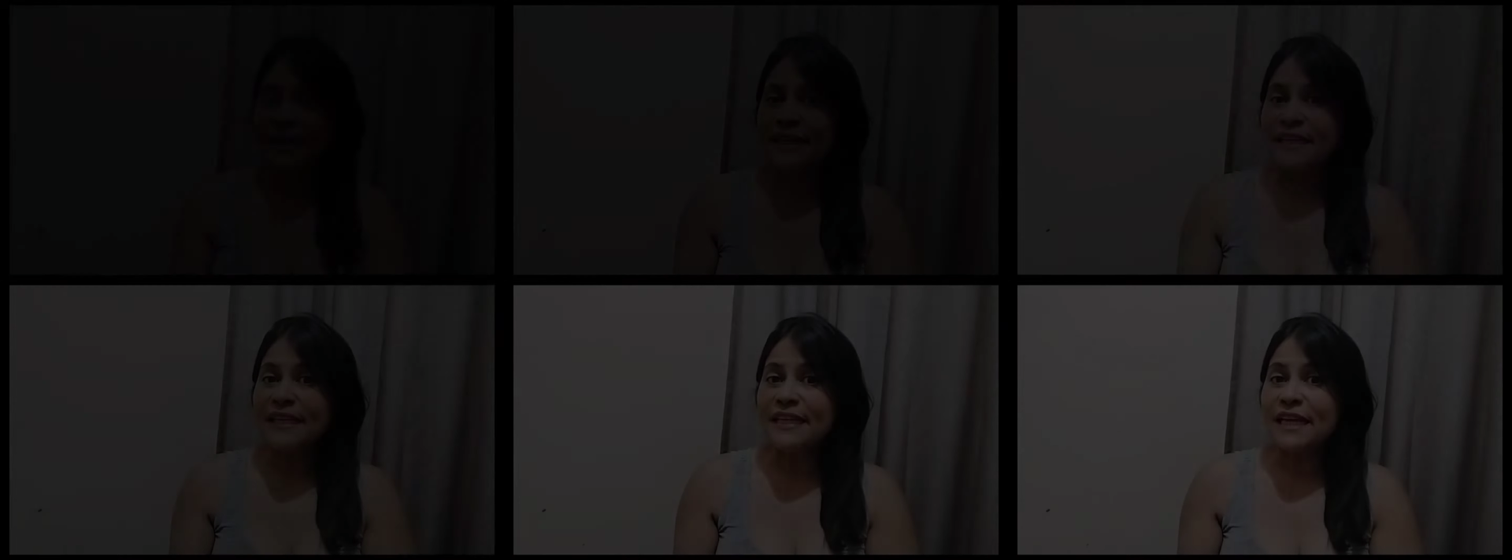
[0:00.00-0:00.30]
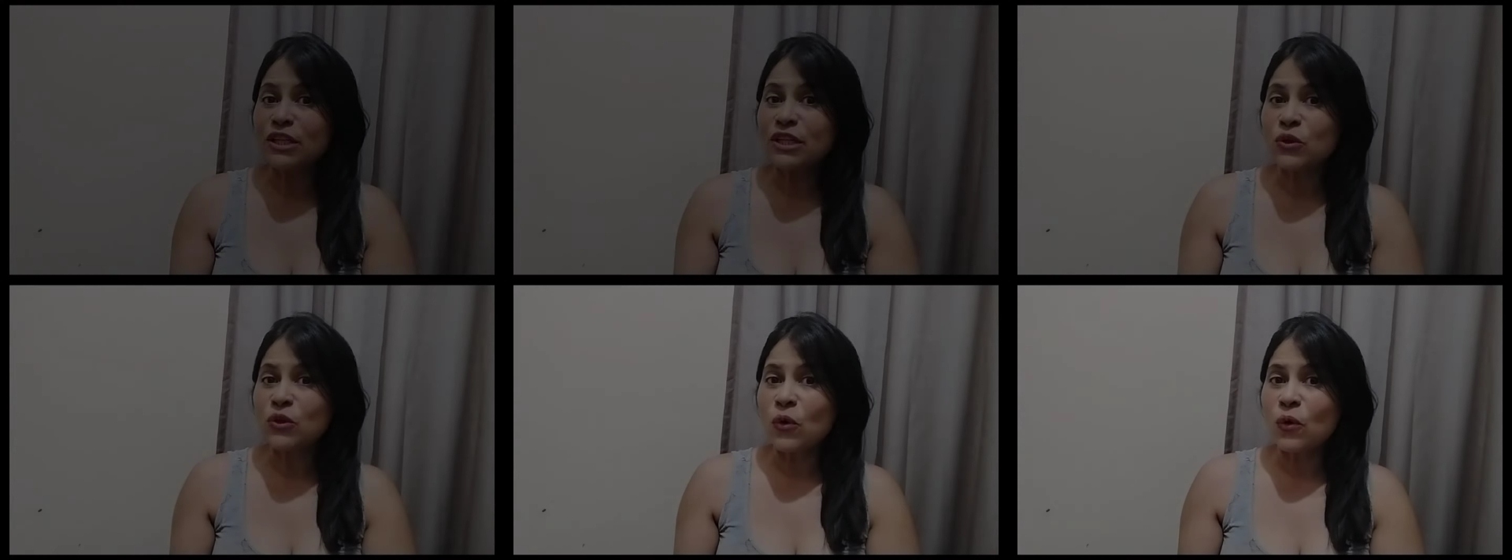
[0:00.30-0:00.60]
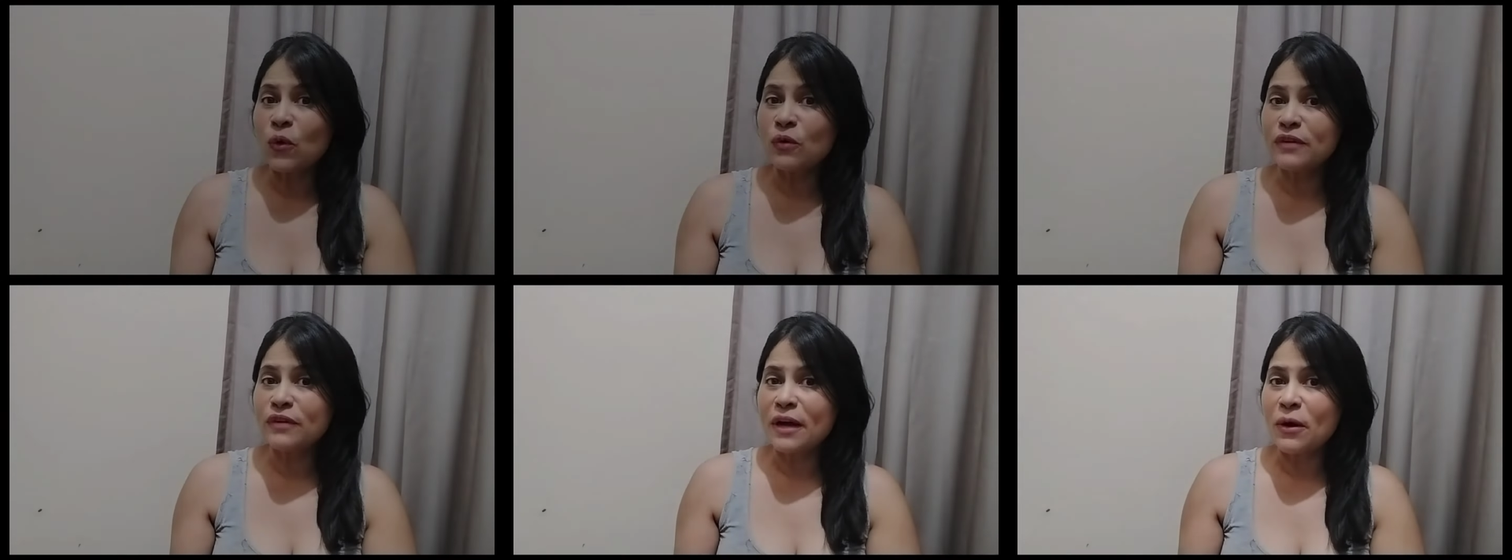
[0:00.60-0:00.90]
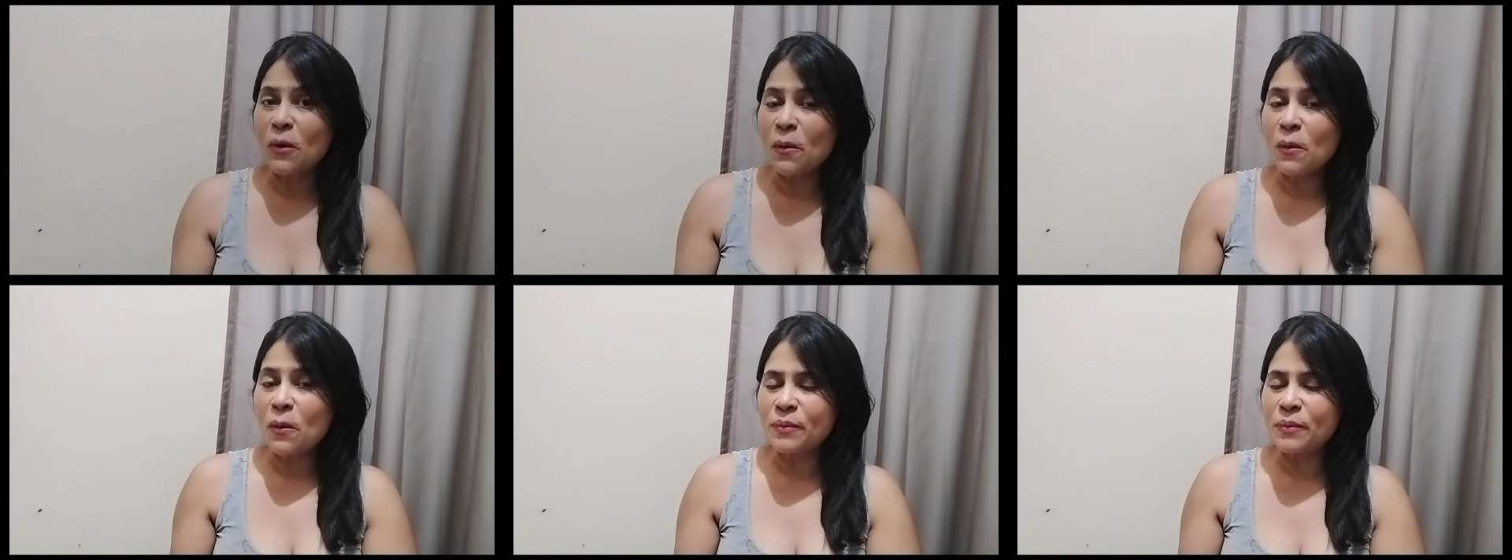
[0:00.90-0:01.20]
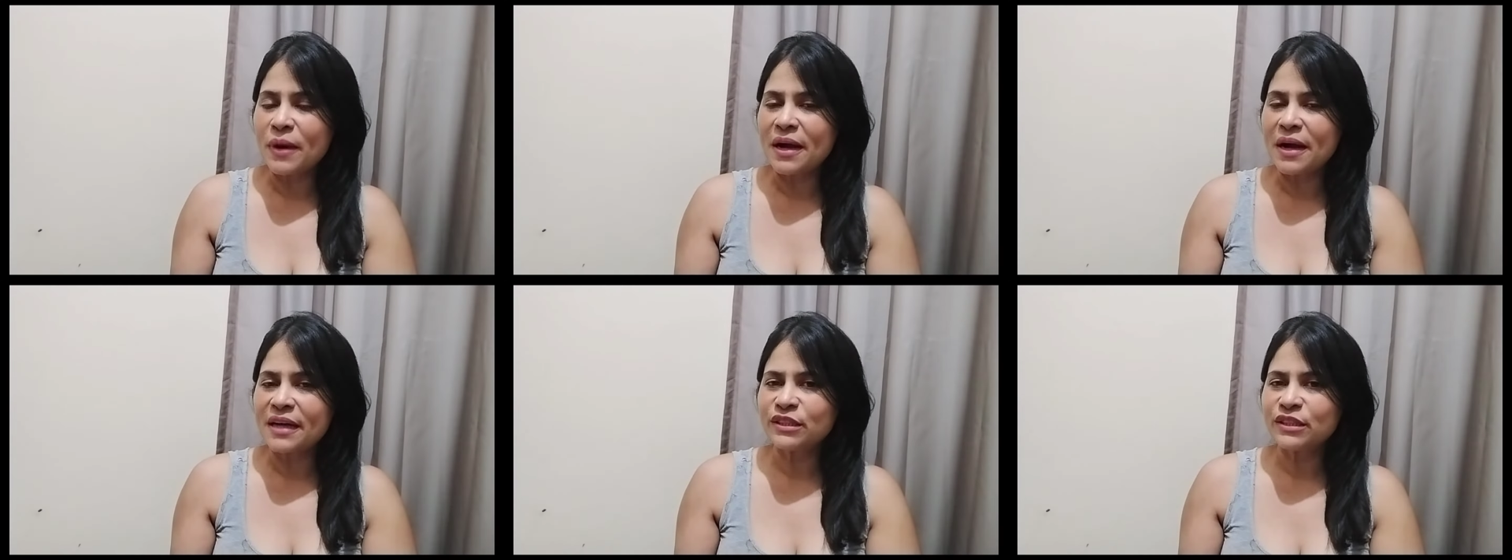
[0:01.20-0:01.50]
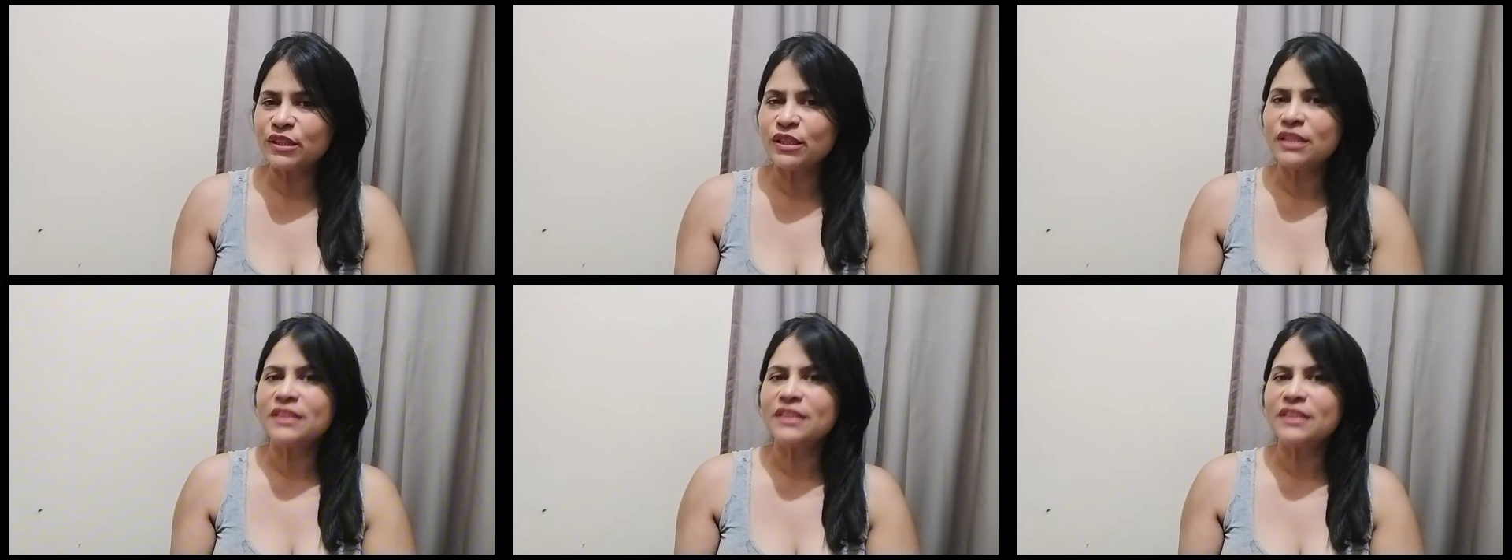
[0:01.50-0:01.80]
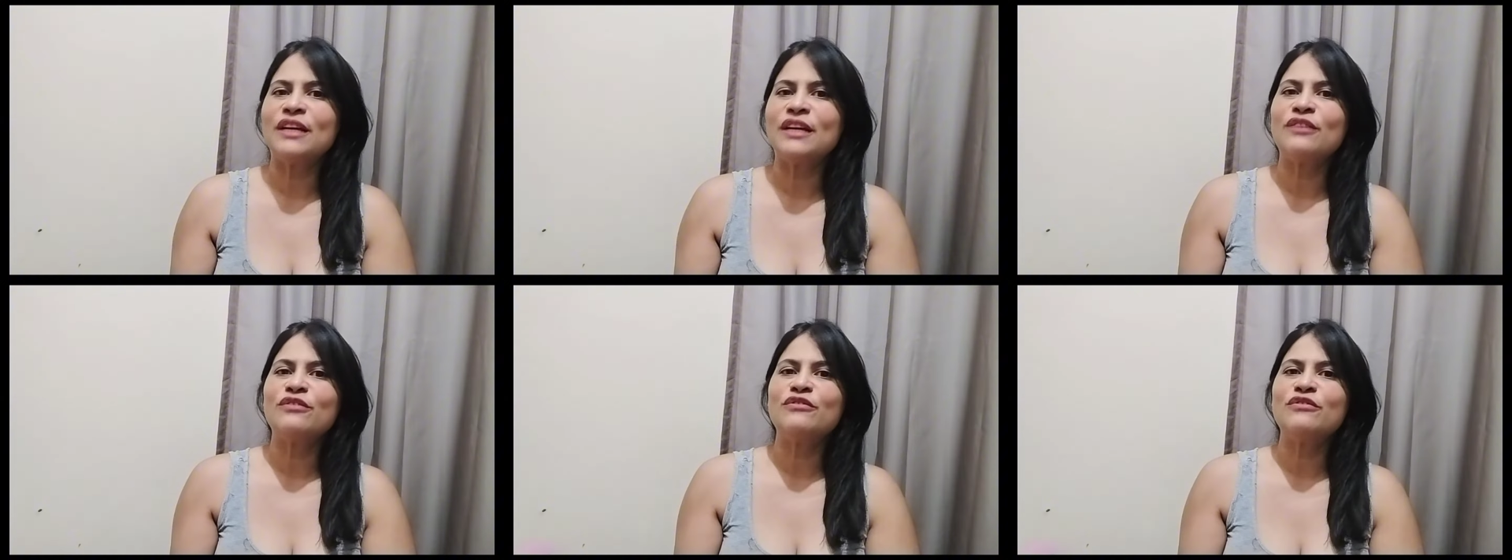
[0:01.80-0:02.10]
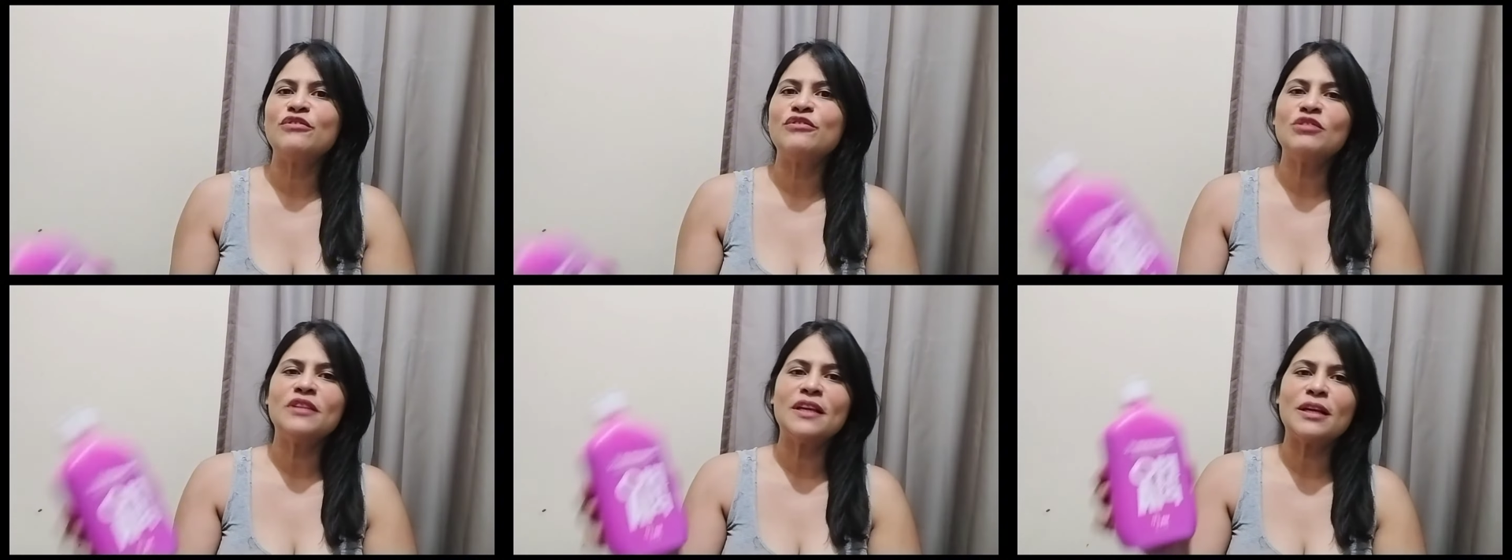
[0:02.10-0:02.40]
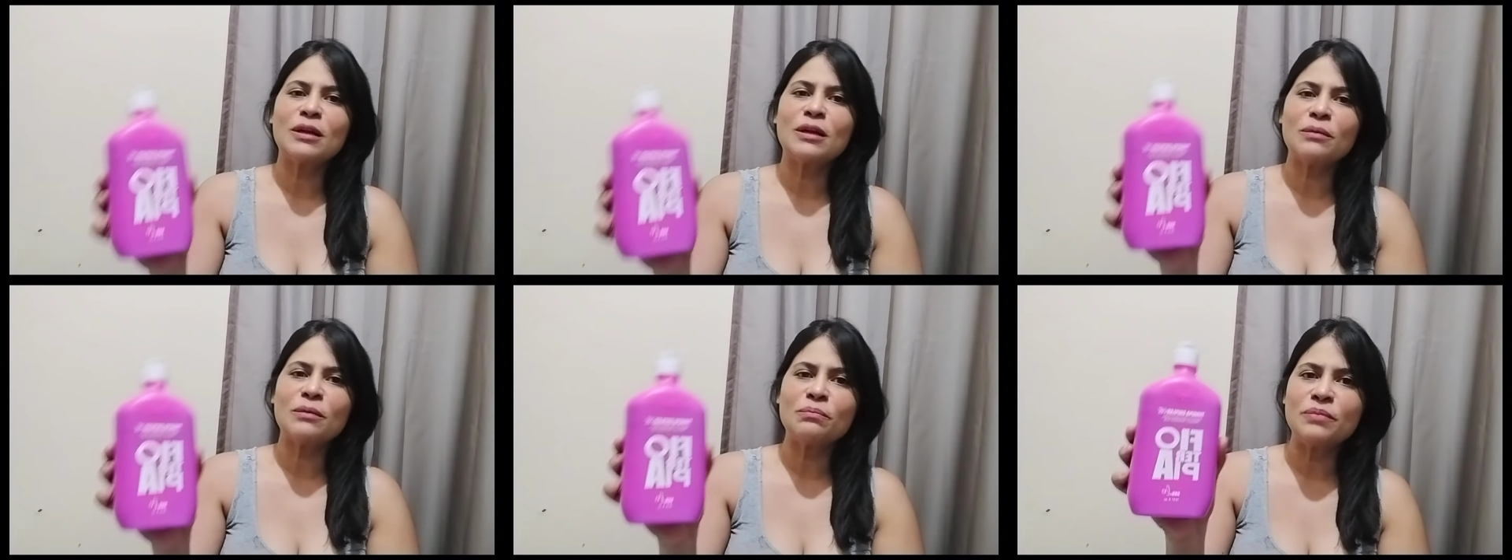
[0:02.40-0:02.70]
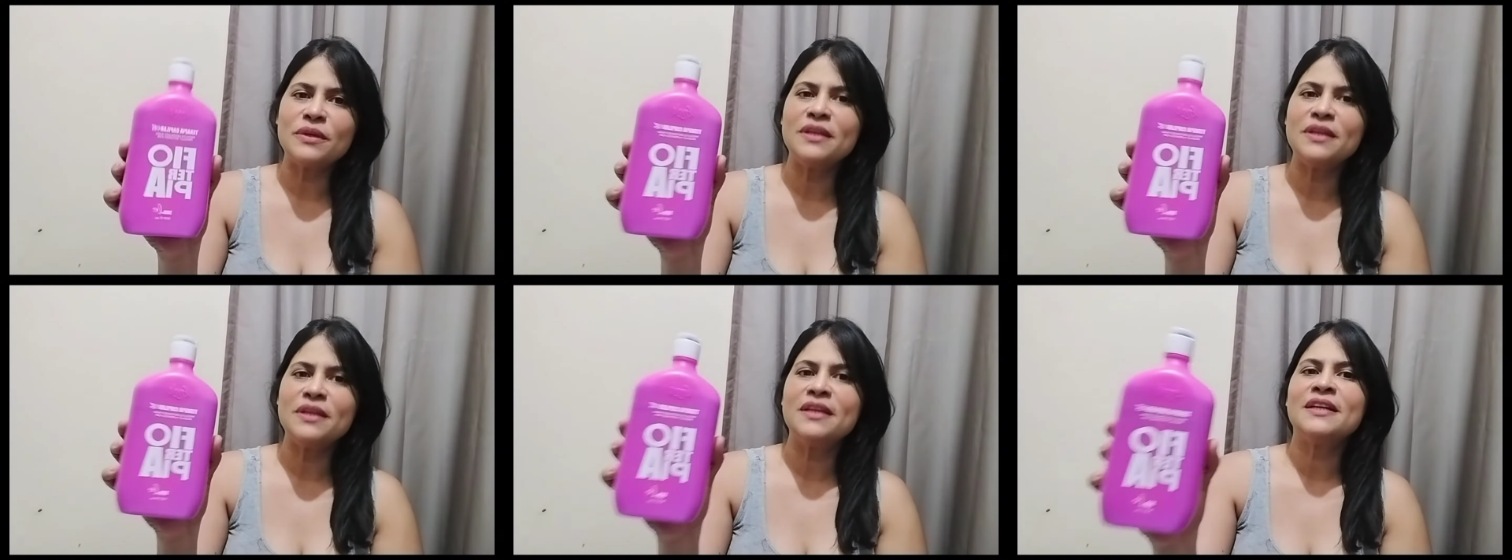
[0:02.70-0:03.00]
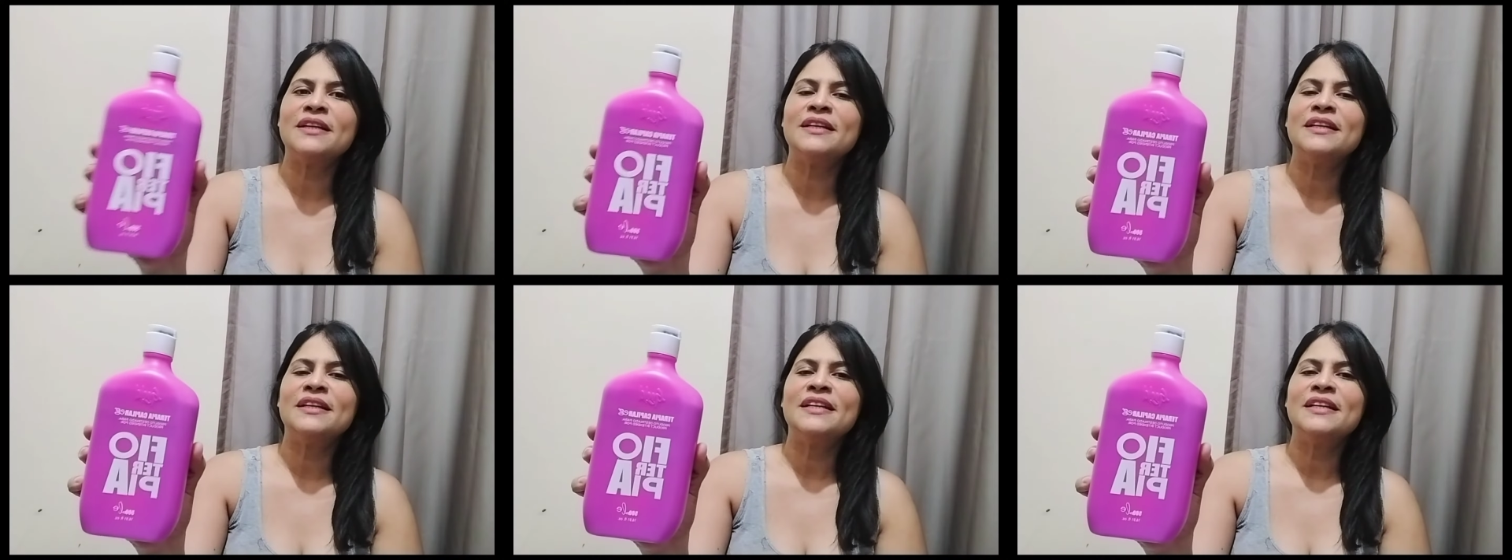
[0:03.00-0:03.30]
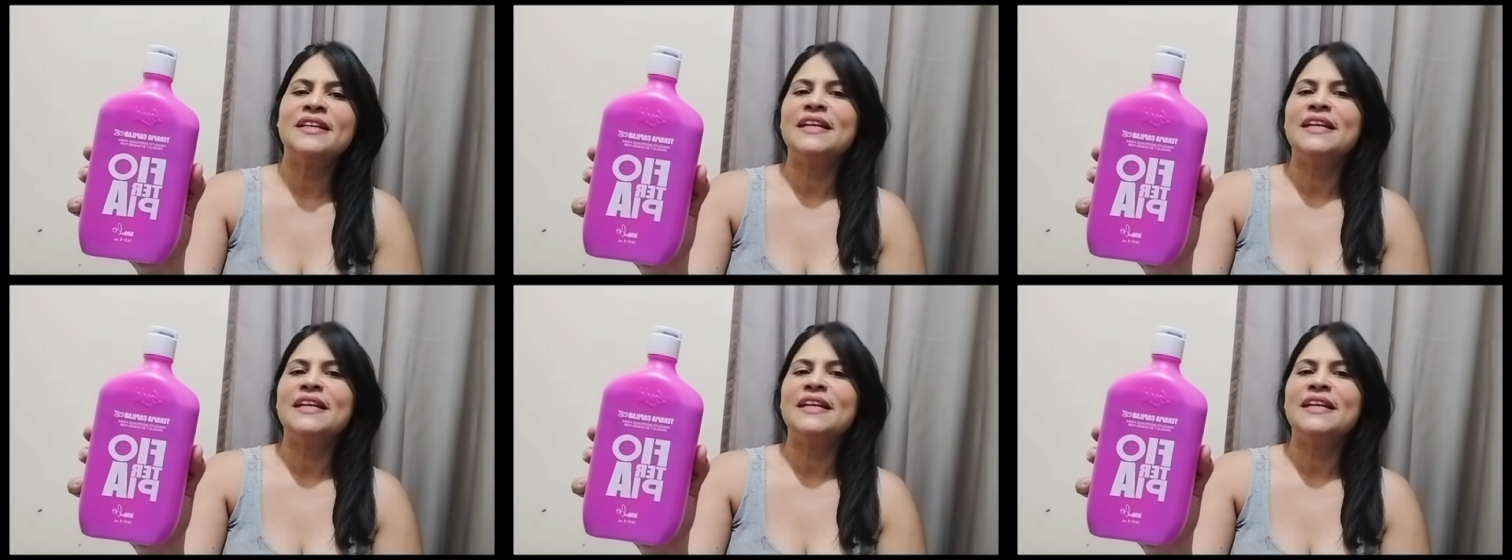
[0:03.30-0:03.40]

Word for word: e a nova roupagem da fioterapia,